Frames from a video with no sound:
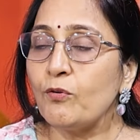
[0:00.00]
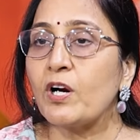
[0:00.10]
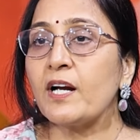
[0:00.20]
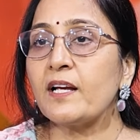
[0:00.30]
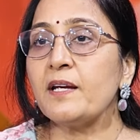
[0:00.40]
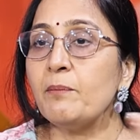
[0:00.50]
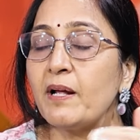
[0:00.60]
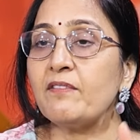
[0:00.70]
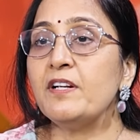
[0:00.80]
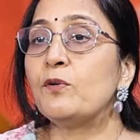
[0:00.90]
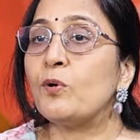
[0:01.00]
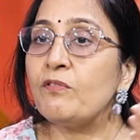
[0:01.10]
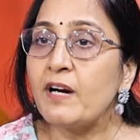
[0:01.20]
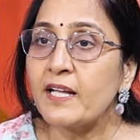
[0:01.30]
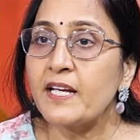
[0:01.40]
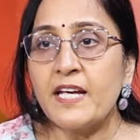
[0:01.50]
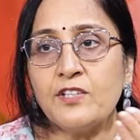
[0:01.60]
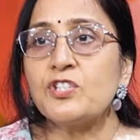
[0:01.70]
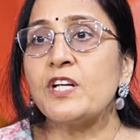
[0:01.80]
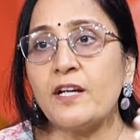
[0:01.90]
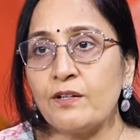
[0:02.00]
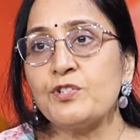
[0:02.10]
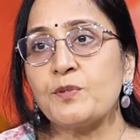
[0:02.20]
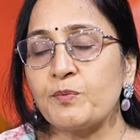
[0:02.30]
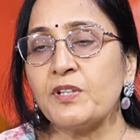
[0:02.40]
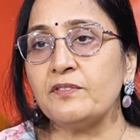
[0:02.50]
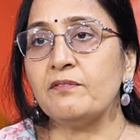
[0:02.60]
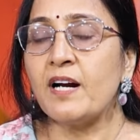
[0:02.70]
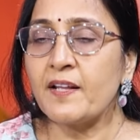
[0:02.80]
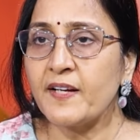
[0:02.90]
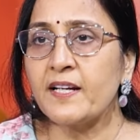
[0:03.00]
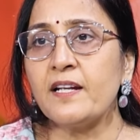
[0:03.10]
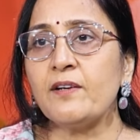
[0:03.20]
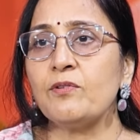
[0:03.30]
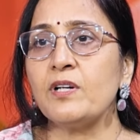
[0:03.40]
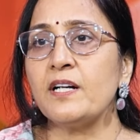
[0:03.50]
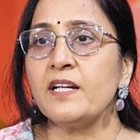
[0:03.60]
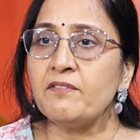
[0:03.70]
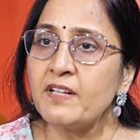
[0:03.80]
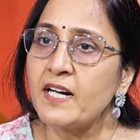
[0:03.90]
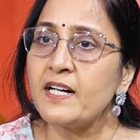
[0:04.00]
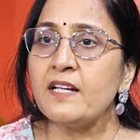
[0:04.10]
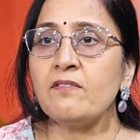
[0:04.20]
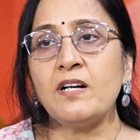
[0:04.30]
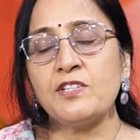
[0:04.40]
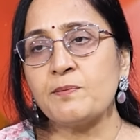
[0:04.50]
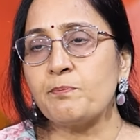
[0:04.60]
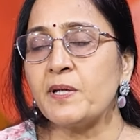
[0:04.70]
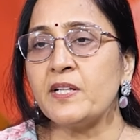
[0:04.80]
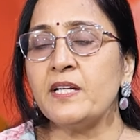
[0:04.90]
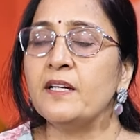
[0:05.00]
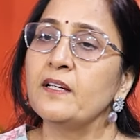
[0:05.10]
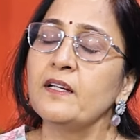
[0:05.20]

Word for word: ఒకళ్ళకి మనం ఇంట్లో వాళ్ళకి ఏం చేయాలో చెప్తాం వాళ్ళ దగ్గరే ఉండండి వినండి వాళ్ళు చెప్పేది